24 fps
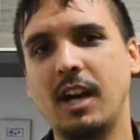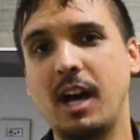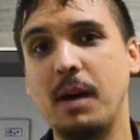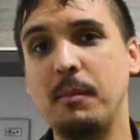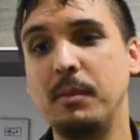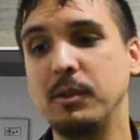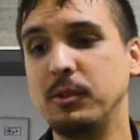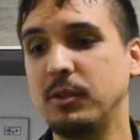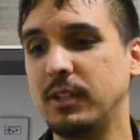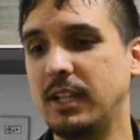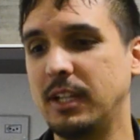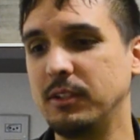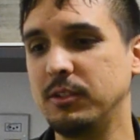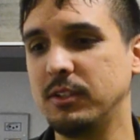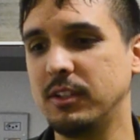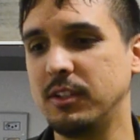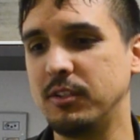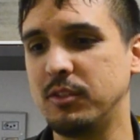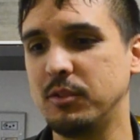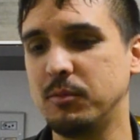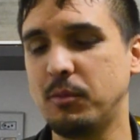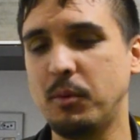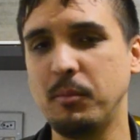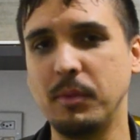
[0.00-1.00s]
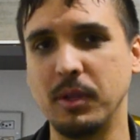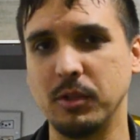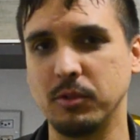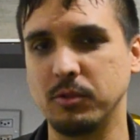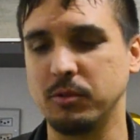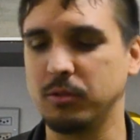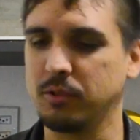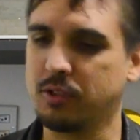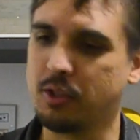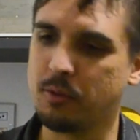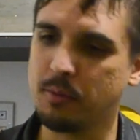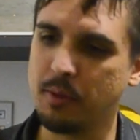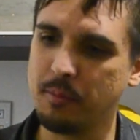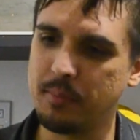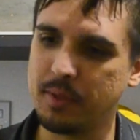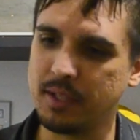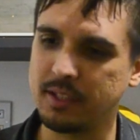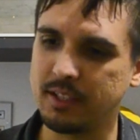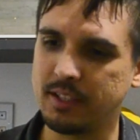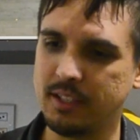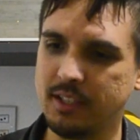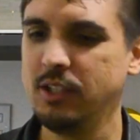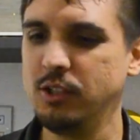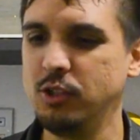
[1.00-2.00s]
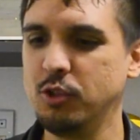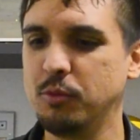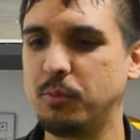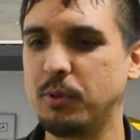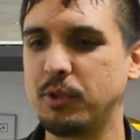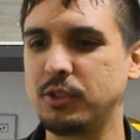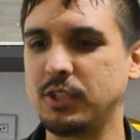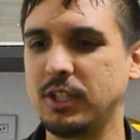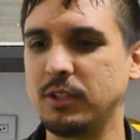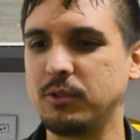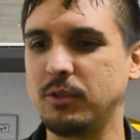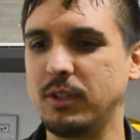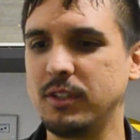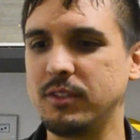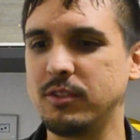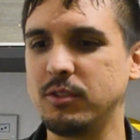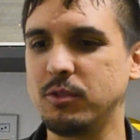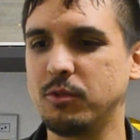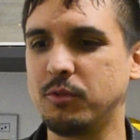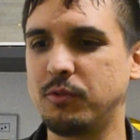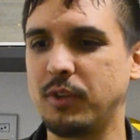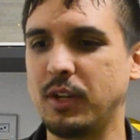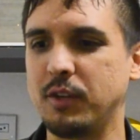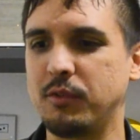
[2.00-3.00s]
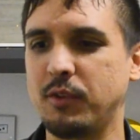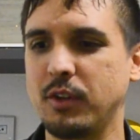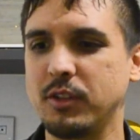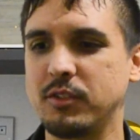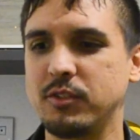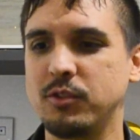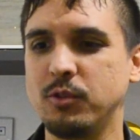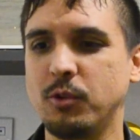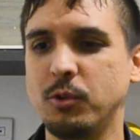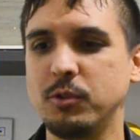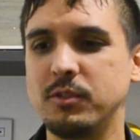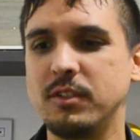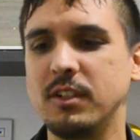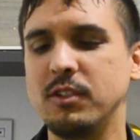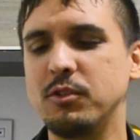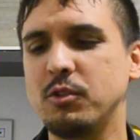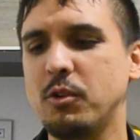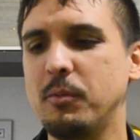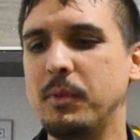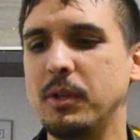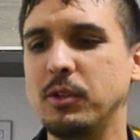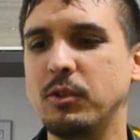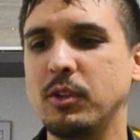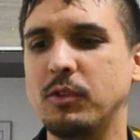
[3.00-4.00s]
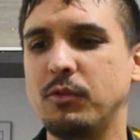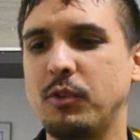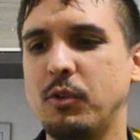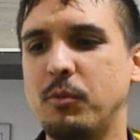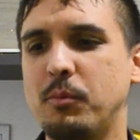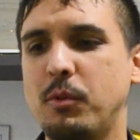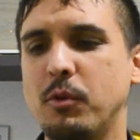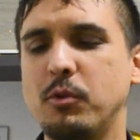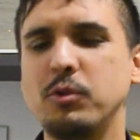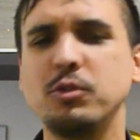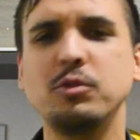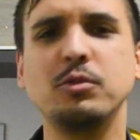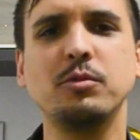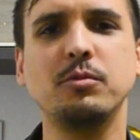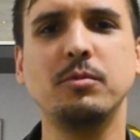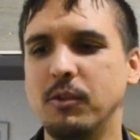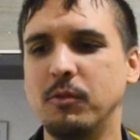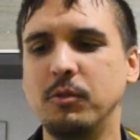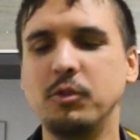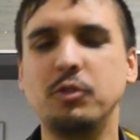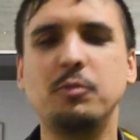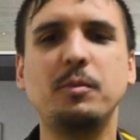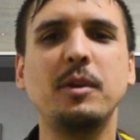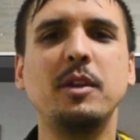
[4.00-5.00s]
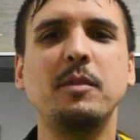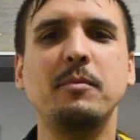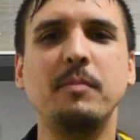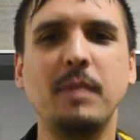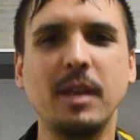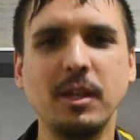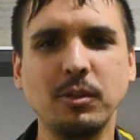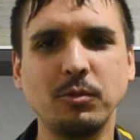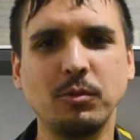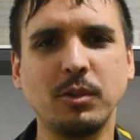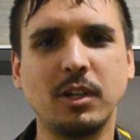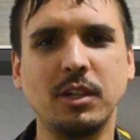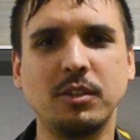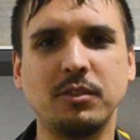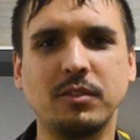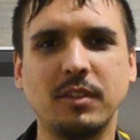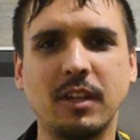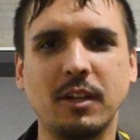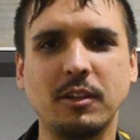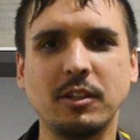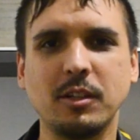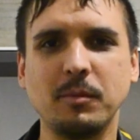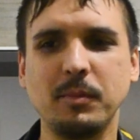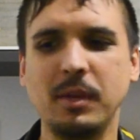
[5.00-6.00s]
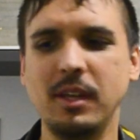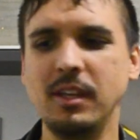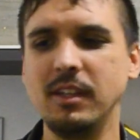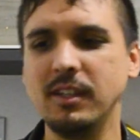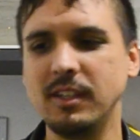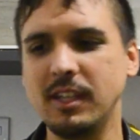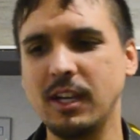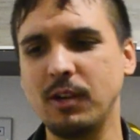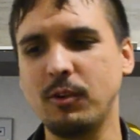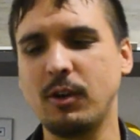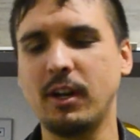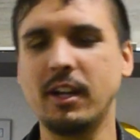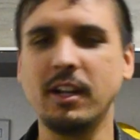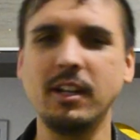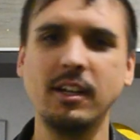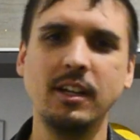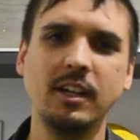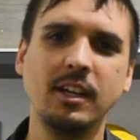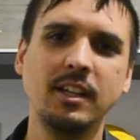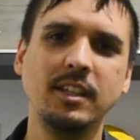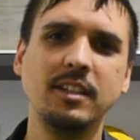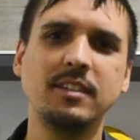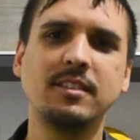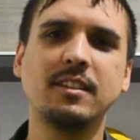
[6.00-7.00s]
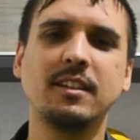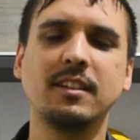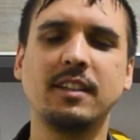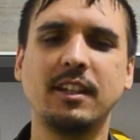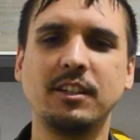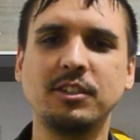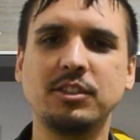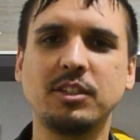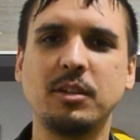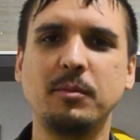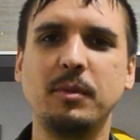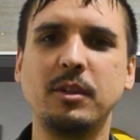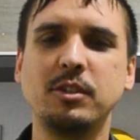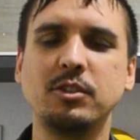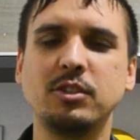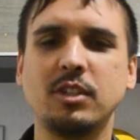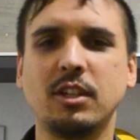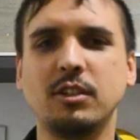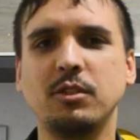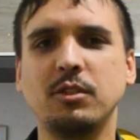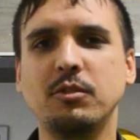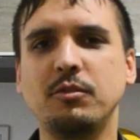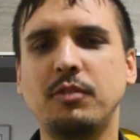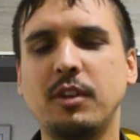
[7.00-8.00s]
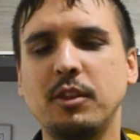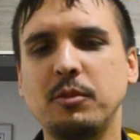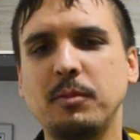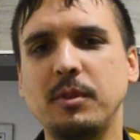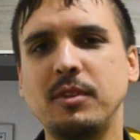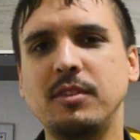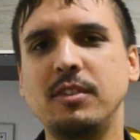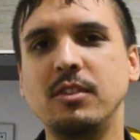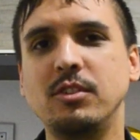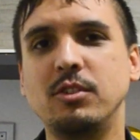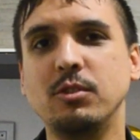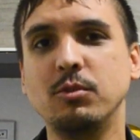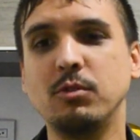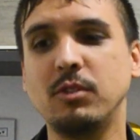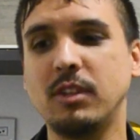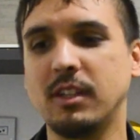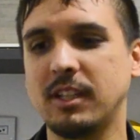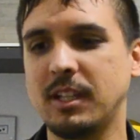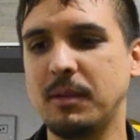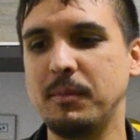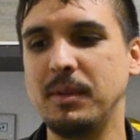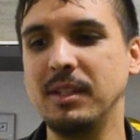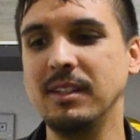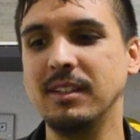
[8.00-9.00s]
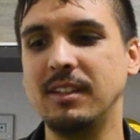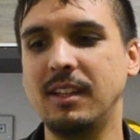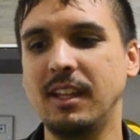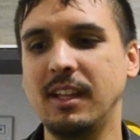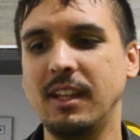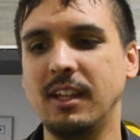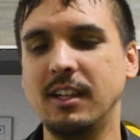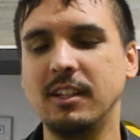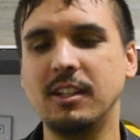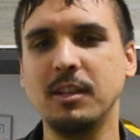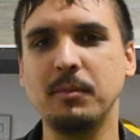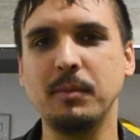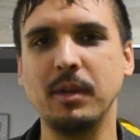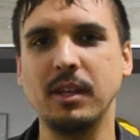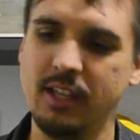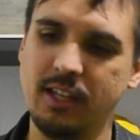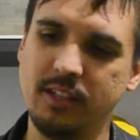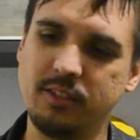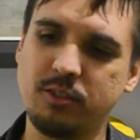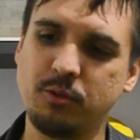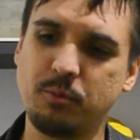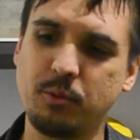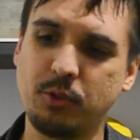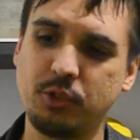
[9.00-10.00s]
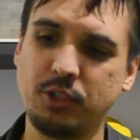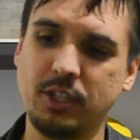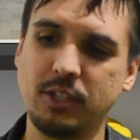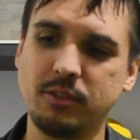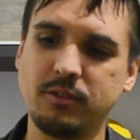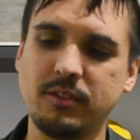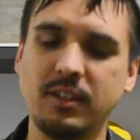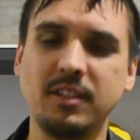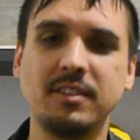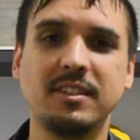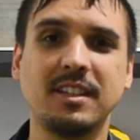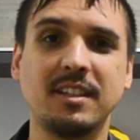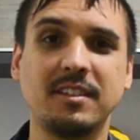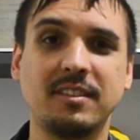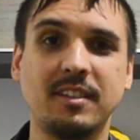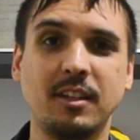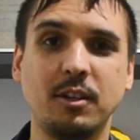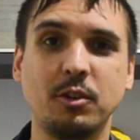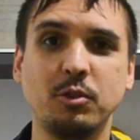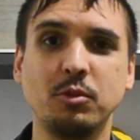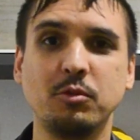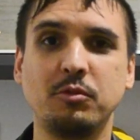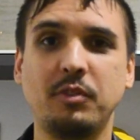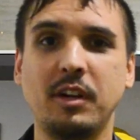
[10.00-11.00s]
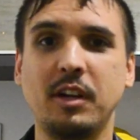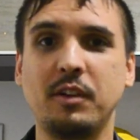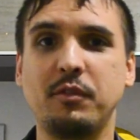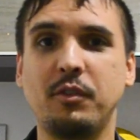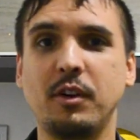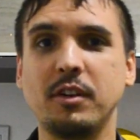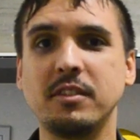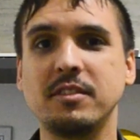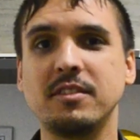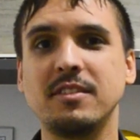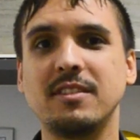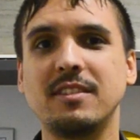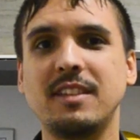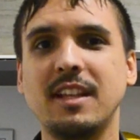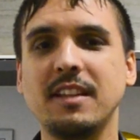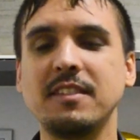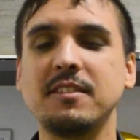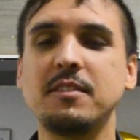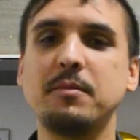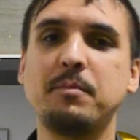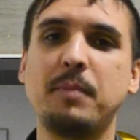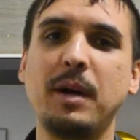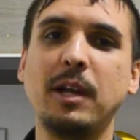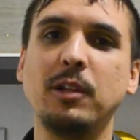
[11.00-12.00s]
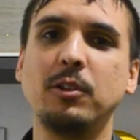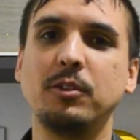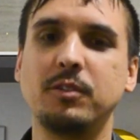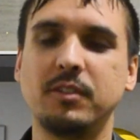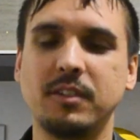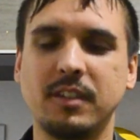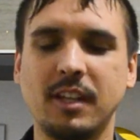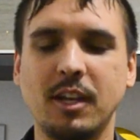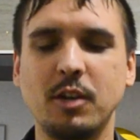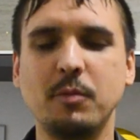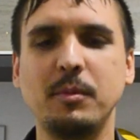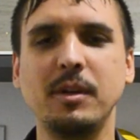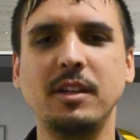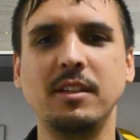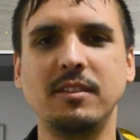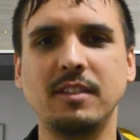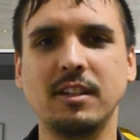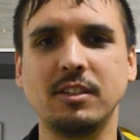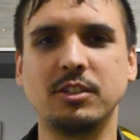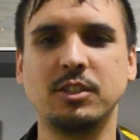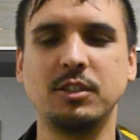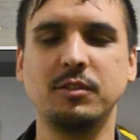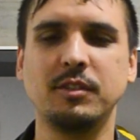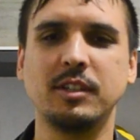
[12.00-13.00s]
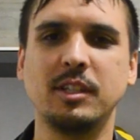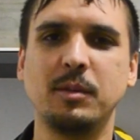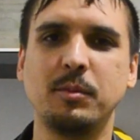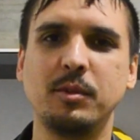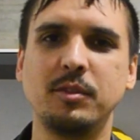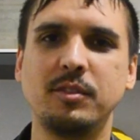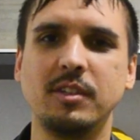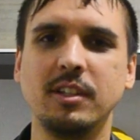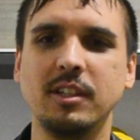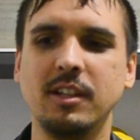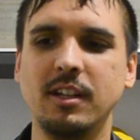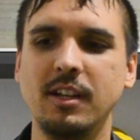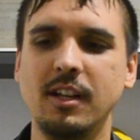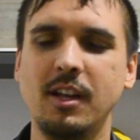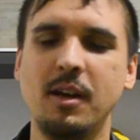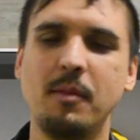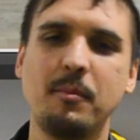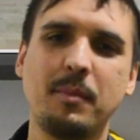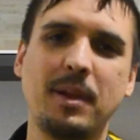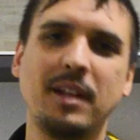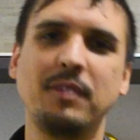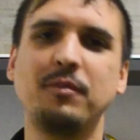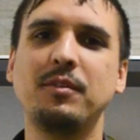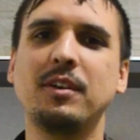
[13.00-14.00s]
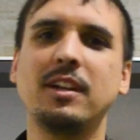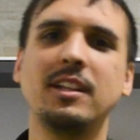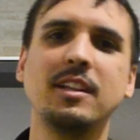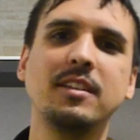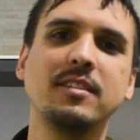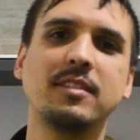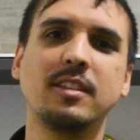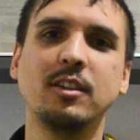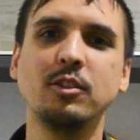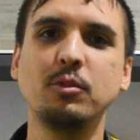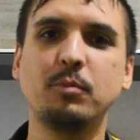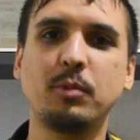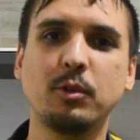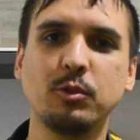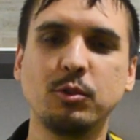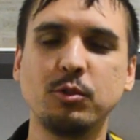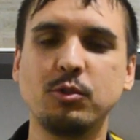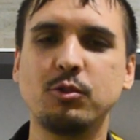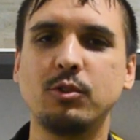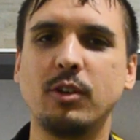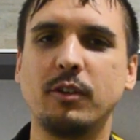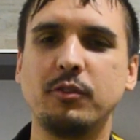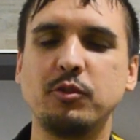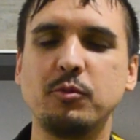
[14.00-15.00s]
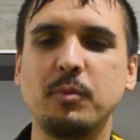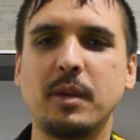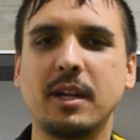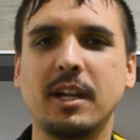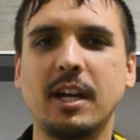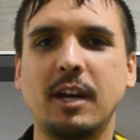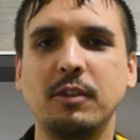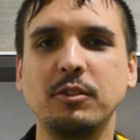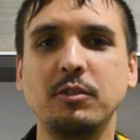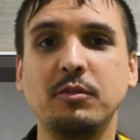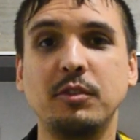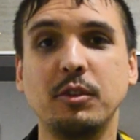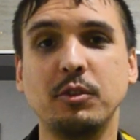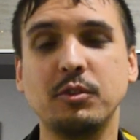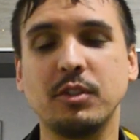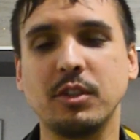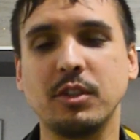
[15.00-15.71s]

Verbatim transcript: abandonado nesse momento, o que é uma pena, né? E o projeto esse do Firefox Notes, eles comentam que foi um pouco de um, um experimento que eles fizeram também e que agora estrategicamente já não faz faz mais sentido tentar manter ele também. Esses projetos eles nasceram no Firefox Test Pilot, que era uma iniciativa da Mozilla para ficar lançando produtos novos no mercado e ver os